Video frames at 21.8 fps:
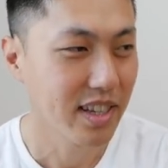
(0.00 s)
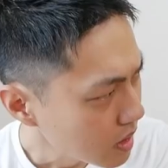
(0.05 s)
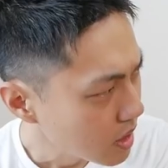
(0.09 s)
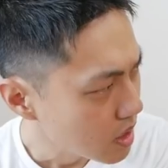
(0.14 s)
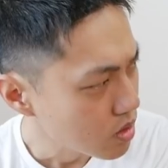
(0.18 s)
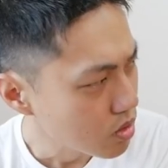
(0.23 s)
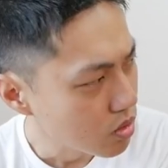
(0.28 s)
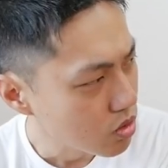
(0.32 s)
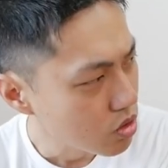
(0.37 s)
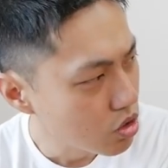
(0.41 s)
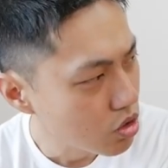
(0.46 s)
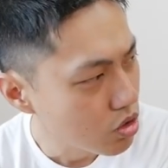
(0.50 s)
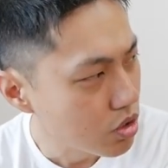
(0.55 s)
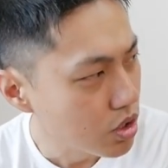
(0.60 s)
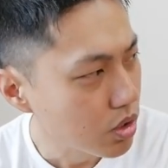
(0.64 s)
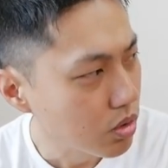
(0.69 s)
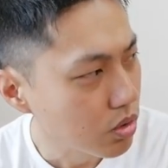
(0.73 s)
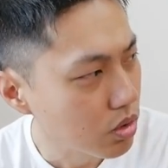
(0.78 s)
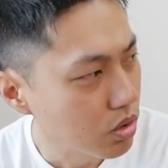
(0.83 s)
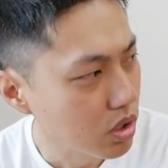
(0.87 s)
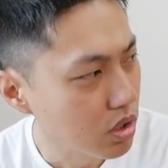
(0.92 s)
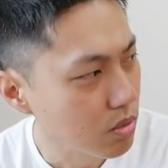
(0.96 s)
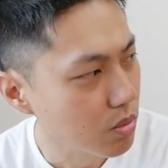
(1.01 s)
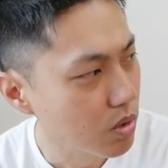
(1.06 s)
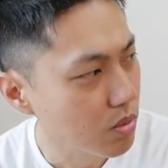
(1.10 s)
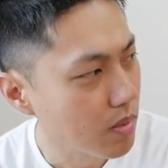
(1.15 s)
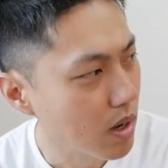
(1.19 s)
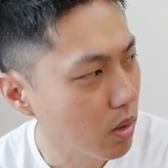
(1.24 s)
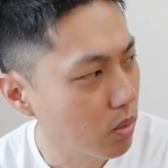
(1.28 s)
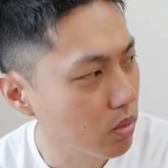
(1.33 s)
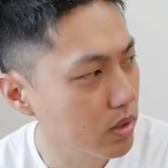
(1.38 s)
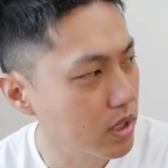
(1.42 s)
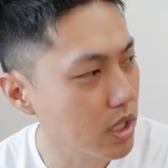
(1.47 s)
で、その中2の時も
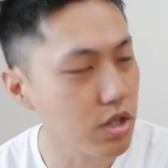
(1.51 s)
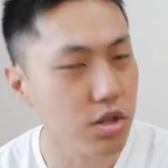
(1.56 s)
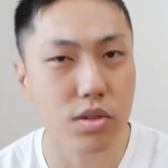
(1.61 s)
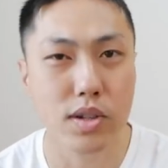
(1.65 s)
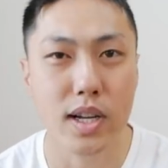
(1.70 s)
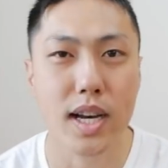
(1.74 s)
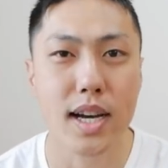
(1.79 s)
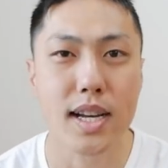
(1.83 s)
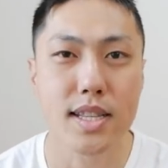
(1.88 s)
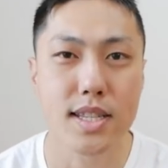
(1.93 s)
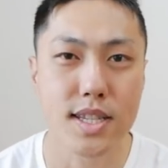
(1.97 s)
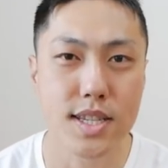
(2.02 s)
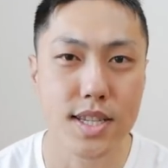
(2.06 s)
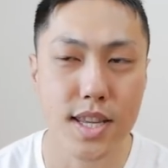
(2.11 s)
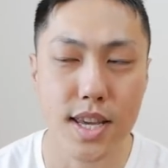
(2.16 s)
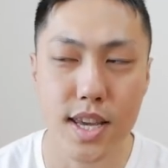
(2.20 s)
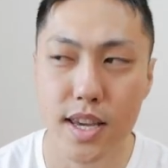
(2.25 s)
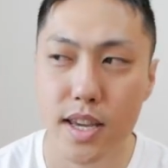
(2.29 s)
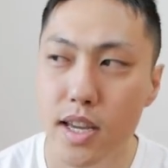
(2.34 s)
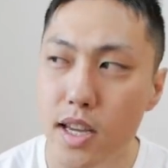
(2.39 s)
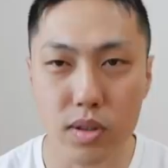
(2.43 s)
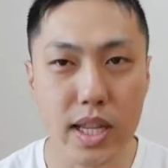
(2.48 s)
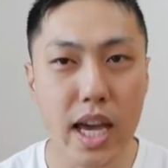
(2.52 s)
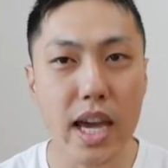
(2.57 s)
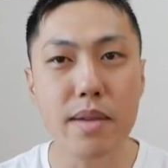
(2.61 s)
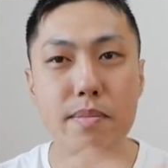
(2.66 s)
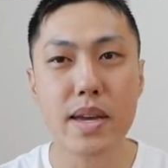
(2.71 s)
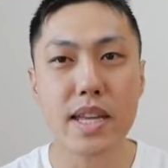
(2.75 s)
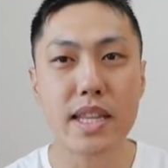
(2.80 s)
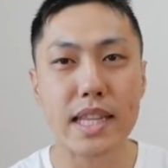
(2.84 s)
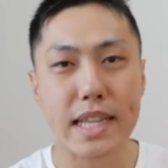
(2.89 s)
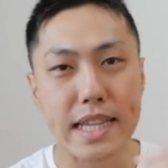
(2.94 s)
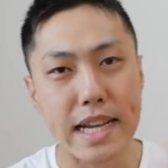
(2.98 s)
まあ同じような感じで、対
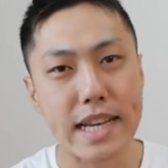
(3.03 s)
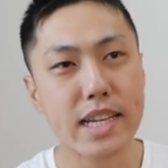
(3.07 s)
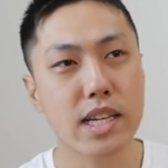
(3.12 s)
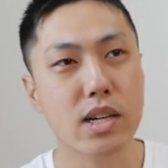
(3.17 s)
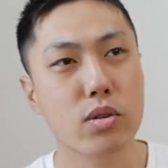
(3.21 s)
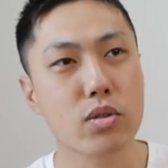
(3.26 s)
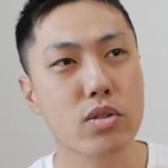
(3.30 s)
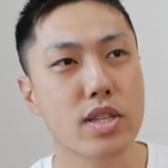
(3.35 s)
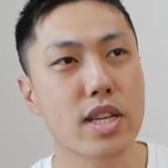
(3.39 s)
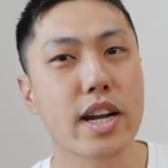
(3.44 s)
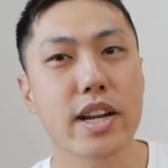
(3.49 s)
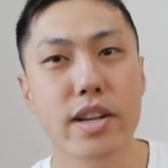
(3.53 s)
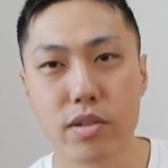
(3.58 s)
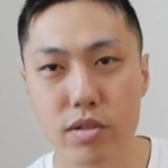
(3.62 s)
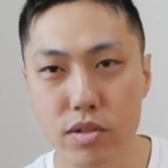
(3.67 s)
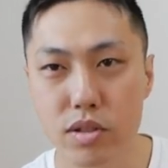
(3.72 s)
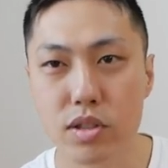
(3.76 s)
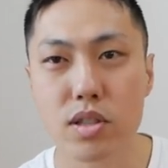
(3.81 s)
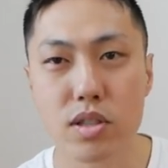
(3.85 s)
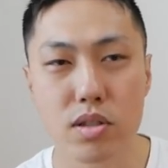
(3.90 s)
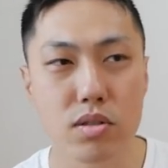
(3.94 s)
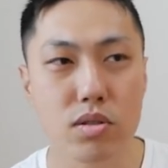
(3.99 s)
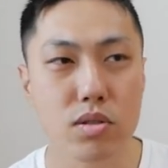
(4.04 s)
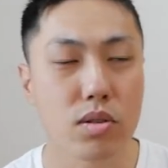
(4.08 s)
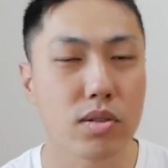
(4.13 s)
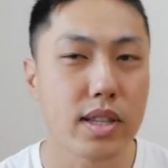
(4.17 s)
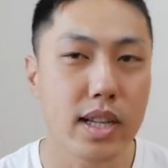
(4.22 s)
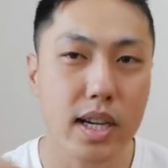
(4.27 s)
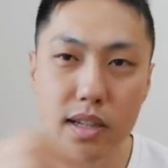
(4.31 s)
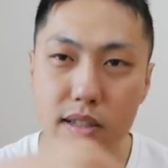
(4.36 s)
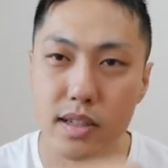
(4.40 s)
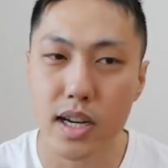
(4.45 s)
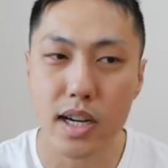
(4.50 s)
面で何かをされるっていう、その
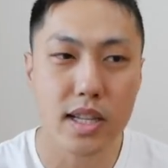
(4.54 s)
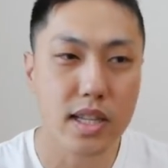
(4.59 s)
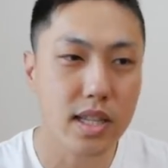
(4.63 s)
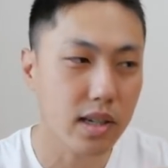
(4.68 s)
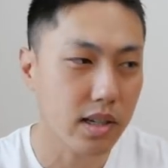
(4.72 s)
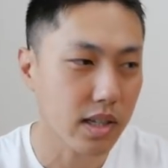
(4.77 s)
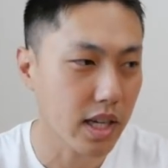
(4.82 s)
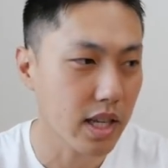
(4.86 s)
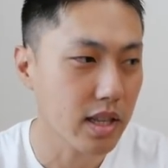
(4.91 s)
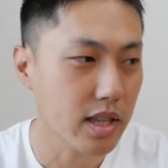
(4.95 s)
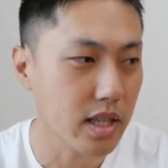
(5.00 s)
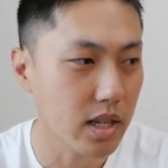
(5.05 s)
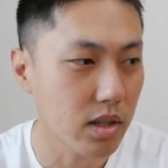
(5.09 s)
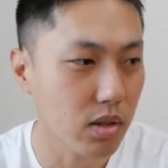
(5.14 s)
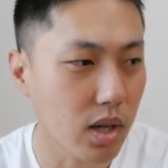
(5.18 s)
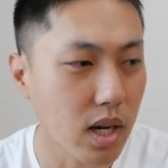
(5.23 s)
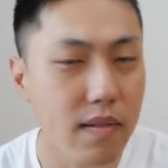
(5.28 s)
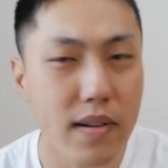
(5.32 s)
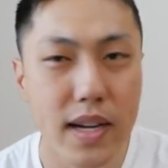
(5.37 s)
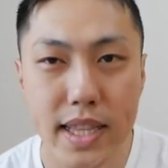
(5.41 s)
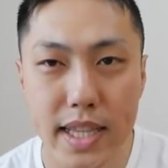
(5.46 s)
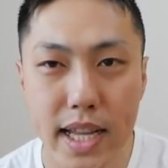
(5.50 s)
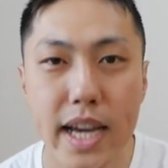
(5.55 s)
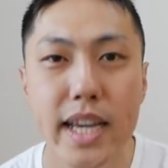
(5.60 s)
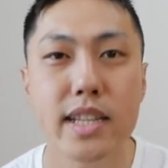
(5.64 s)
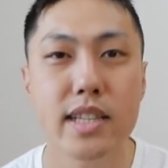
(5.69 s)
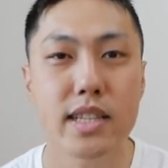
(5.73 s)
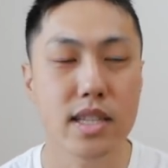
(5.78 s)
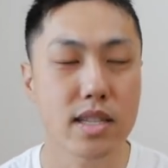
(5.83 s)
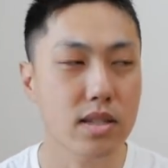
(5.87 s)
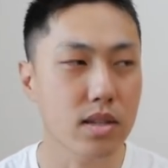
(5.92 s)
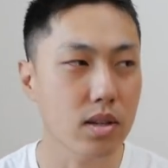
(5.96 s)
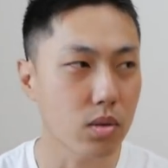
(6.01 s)
殴られたり蹴ったりとかはない
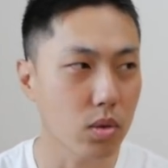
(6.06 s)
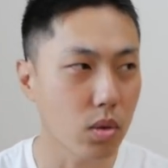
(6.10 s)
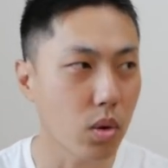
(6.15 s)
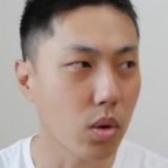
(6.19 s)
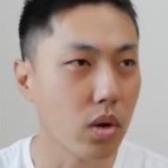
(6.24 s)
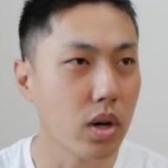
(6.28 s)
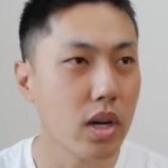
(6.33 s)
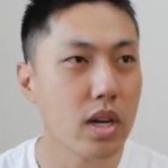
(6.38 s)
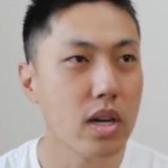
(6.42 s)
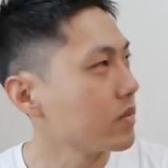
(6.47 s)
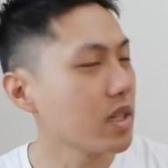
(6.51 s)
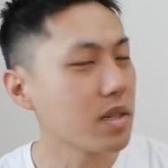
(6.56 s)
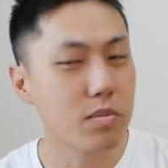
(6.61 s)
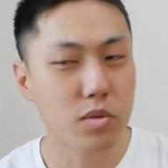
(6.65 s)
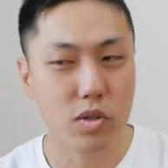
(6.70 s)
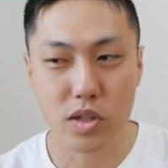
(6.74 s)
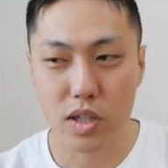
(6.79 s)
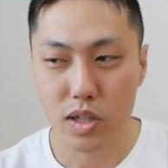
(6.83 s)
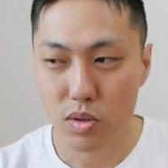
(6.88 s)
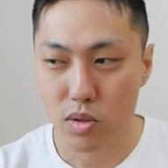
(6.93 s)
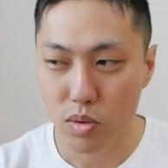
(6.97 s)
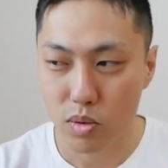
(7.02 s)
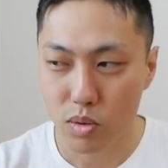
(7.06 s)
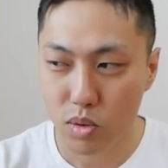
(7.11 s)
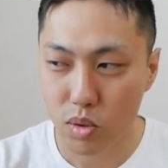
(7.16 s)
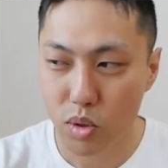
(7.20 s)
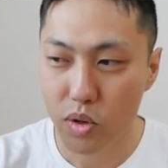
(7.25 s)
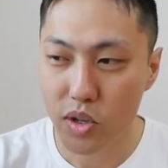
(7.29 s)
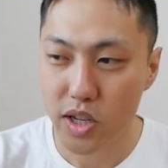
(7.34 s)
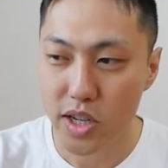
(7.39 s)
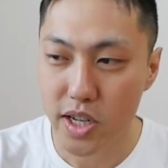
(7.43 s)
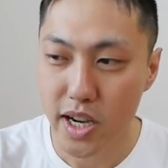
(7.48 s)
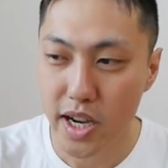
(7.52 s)
んですけど、で、僕はその
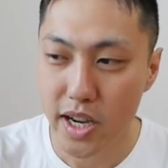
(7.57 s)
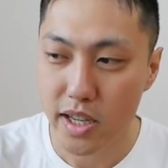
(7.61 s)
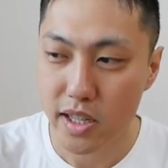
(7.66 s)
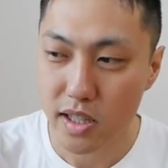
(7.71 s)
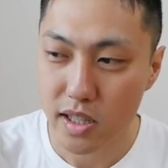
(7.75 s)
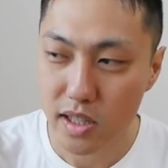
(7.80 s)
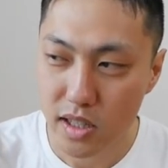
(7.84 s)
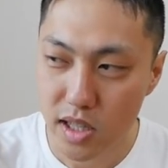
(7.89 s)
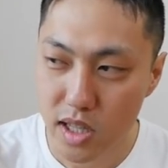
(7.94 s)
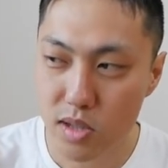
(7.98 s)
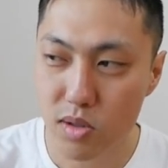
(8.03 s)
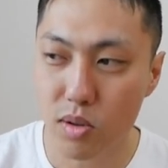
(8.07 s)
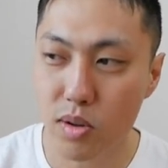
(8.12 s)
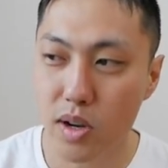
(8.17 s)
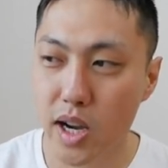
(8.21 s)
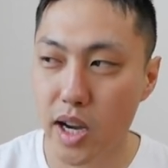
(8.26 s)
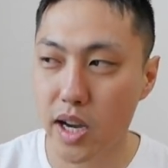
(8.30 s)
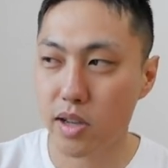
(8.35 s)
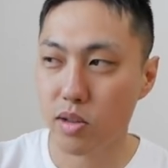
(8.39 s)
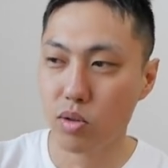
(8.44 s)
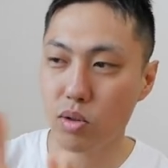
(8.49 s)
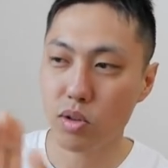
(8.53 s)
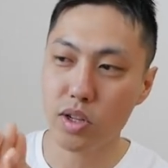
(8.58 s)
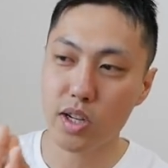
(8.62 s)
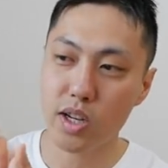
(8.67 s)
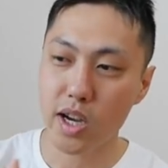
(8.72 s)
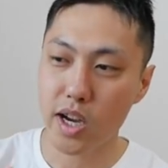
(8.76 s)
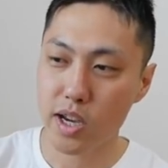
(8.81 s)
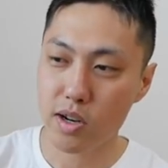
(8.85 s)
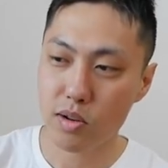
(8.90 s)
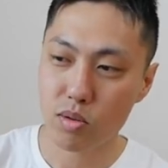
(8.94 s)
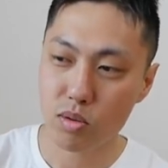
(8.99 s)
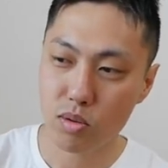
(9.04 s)
トイレに入って、その、はい、トイレに
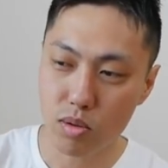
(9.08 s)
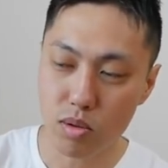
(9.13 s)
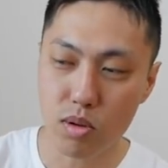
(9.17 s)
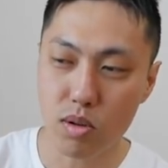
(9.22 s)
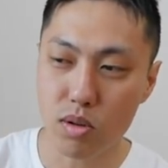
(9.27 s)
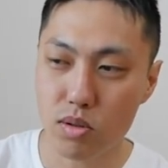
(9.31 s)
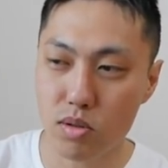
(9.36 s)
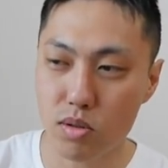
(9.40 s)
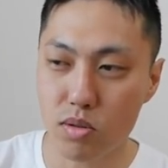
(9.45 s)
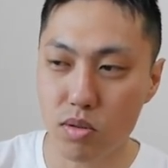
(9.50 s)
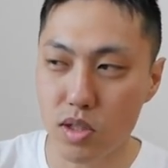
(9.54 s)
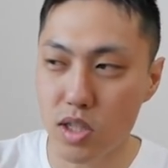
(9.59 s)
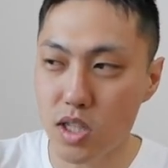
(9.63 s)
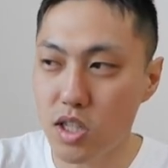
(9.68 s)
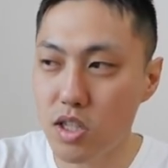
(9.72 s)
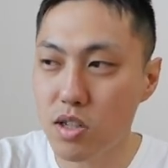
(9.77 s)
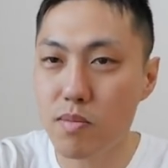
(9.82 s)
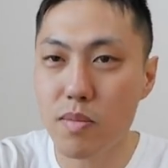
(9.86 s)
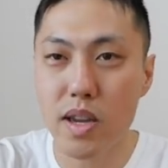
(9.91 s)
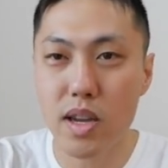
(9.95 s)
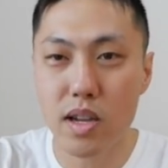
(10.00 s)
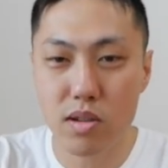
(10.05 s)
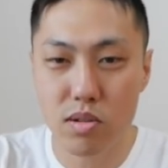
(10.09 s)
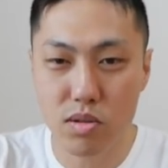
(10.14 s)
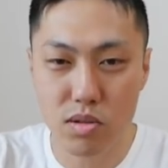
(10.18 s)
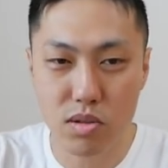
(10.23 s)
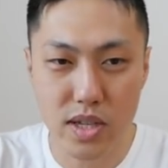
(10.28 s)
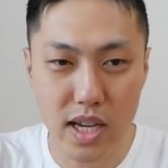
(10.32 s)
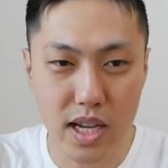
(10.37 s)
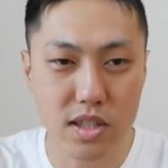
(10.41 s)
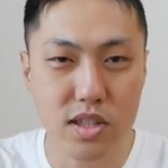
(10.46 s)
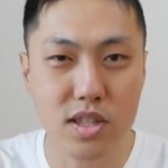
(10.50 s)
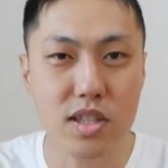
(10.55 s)
入ると、その、いじめ
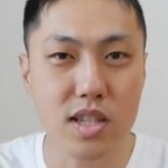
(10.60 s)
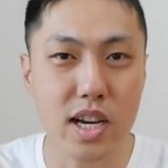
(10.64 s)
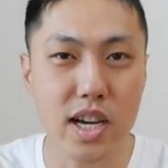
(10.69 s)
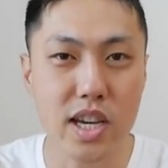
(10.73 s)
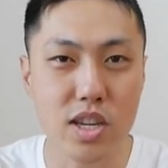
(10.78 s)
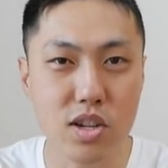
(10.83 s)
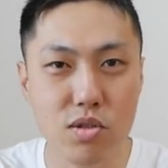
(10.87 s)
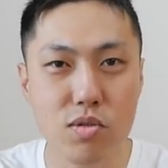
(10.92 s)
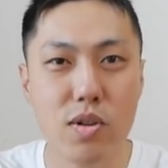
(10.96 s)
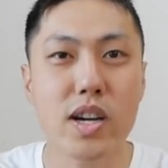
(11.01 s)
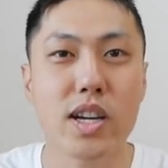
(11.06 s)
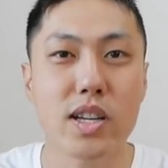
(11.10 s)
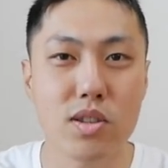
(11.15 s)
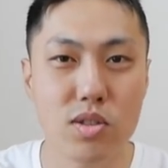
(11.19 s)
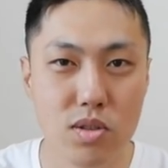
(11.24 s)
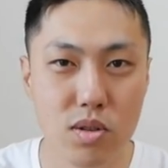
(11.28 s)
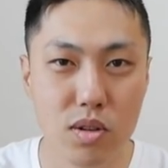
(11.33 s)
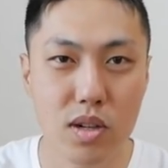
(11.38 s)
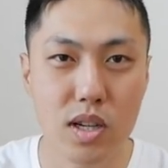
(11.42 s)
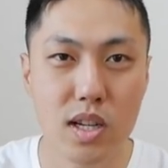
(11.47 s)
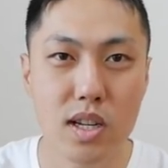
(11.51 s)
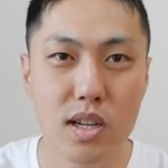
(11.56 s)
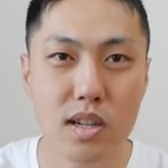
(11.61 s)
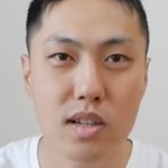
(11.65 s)
るやつがいるわけですよ。